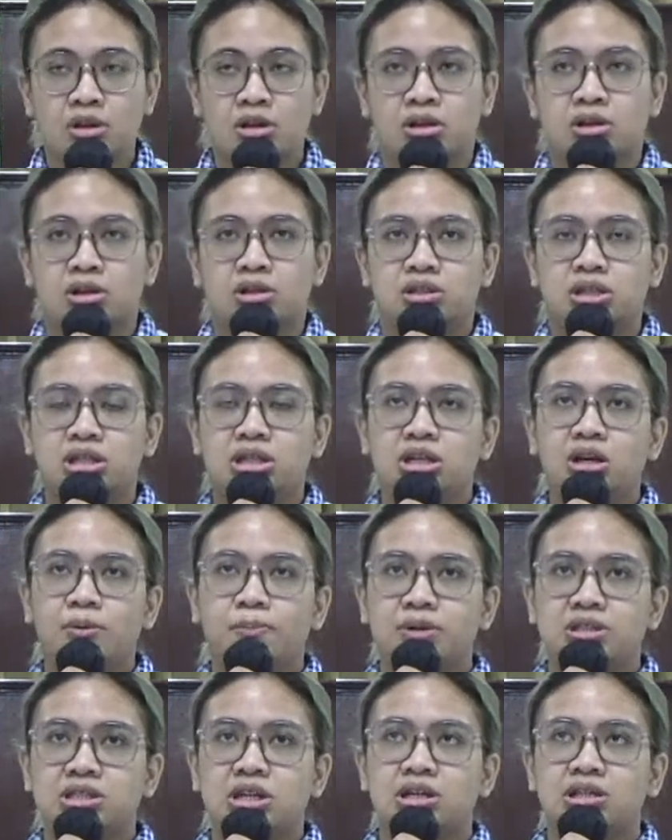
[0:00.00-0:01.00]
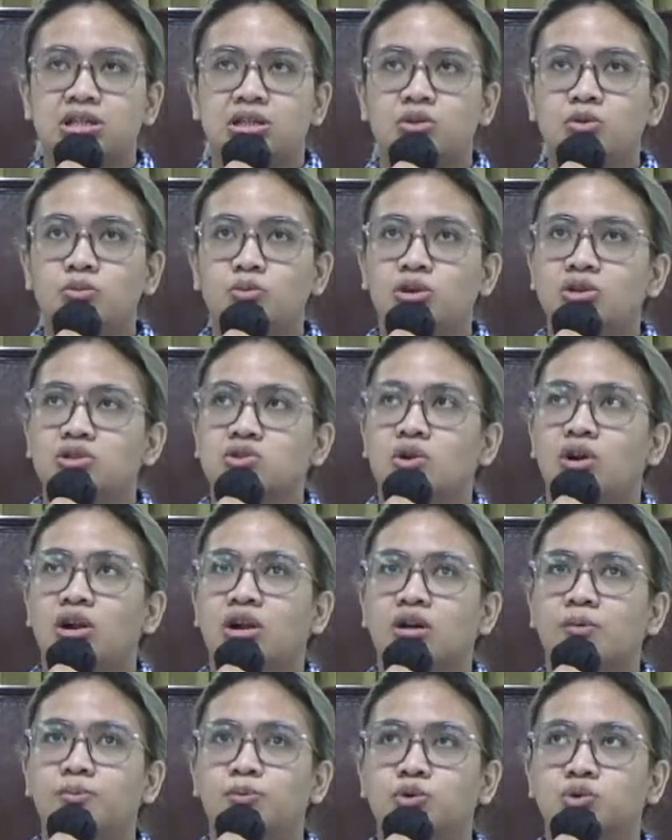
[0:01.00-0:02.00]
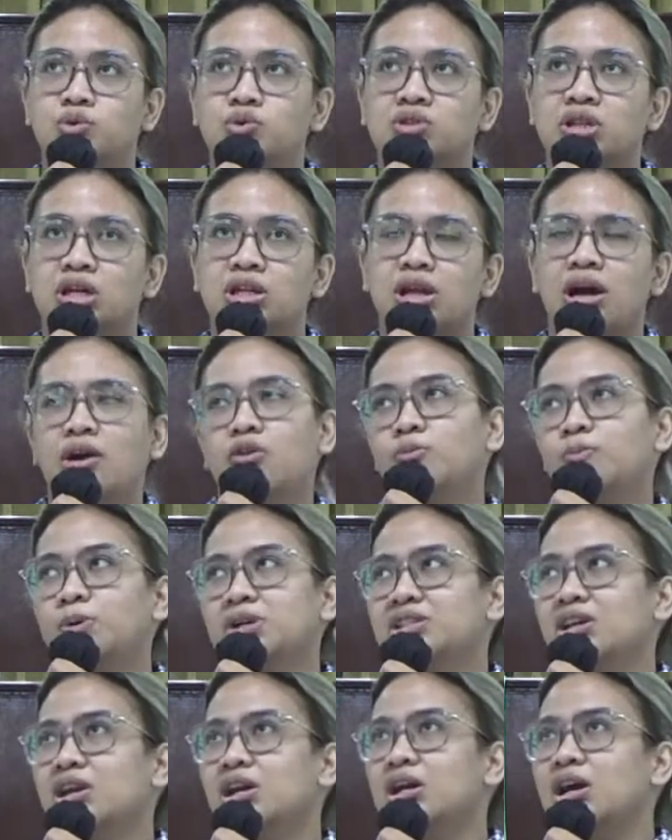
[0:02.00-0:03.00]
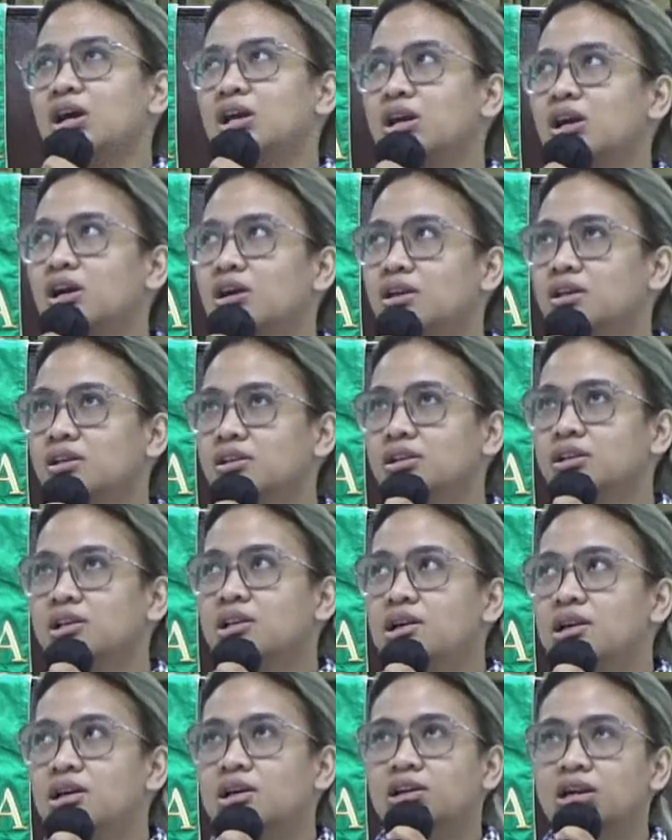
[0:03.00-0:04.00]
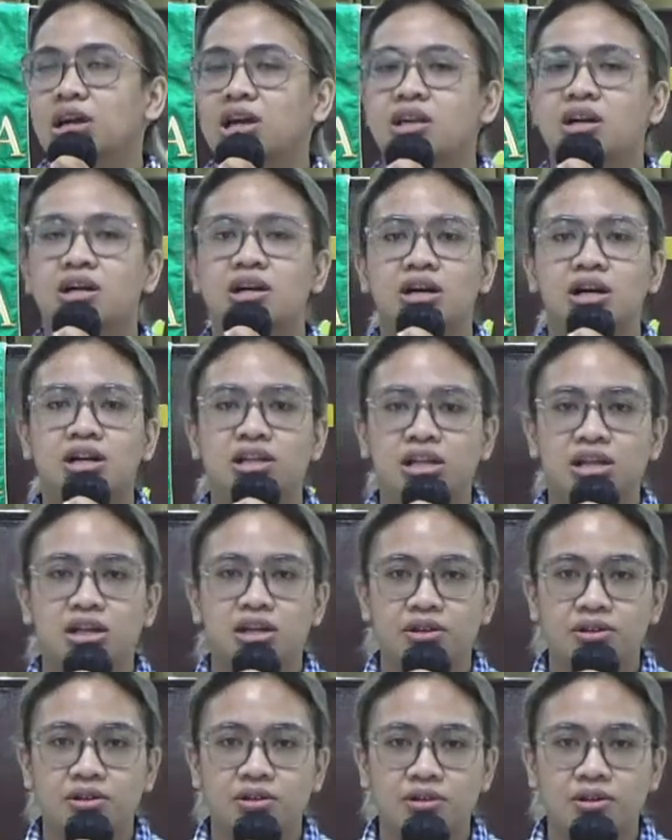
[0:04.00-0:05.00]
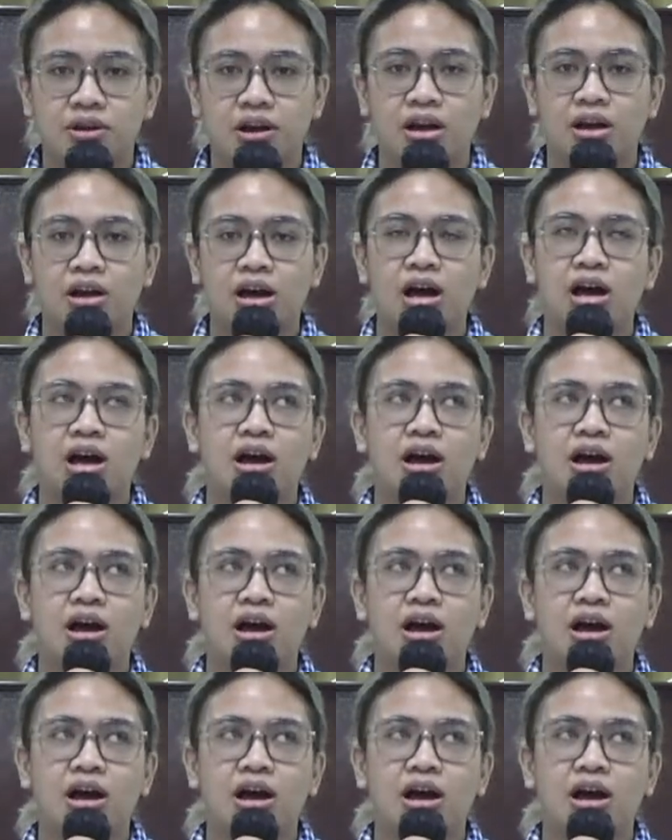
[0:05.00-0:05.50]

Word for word: jadi kepercayaan itu bukan soal keputusan aku percaya nggak ya eh, kayaknya enggak deh uh,